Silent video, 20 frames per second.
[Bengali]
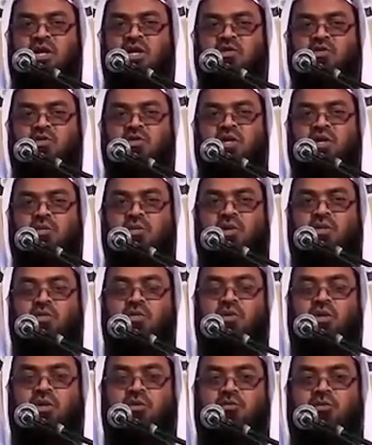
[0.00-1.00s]
আলোচনাটা আমরা
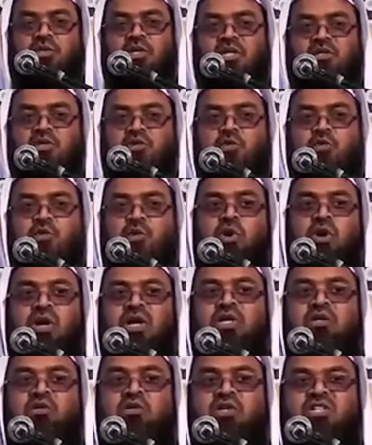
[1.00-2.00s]
করলাম বিয়ে শুরু
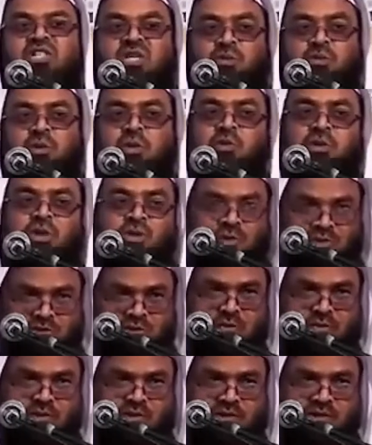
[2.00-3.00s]
হয় কিন্তু ইজাব কবুলের
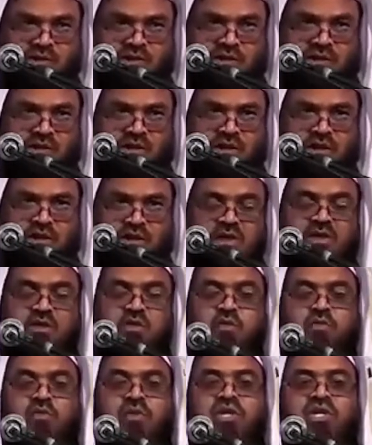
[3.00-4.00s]
মাধ্যমে
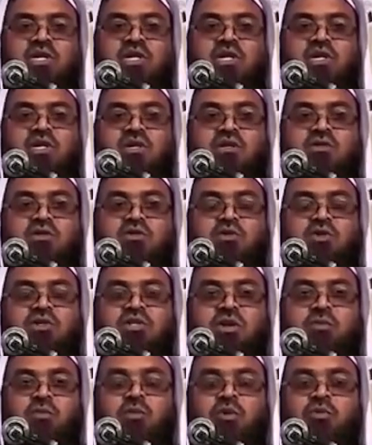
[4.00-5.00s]
কিন্তু বিয়ে
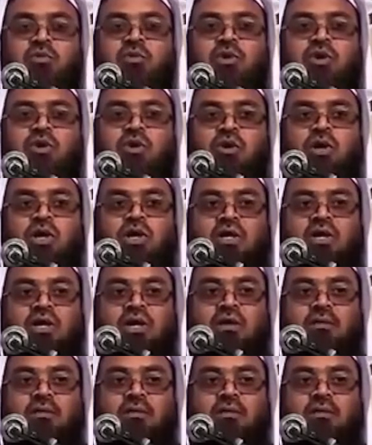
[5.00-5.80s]
সুইজাব কবুল হওয়ার